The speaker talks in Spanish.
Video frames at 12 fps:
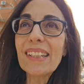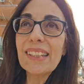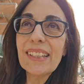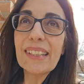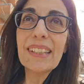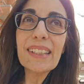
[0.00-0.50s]

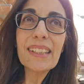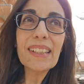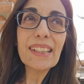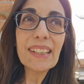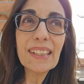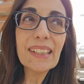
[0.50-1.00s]

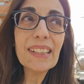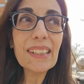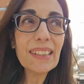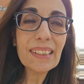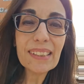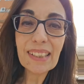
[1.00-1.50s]
Eh,
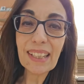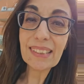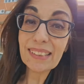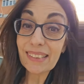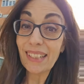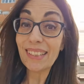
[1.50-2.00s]

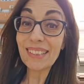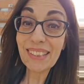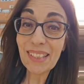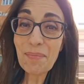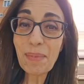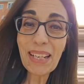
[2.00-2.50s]
tras, tras
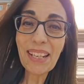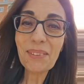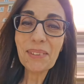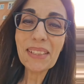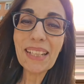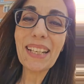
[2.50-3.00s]
ese
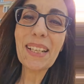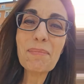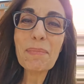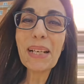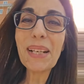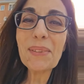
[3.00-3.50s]
meneo que le
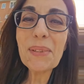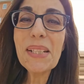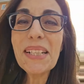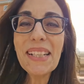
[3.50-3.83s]
han pegado,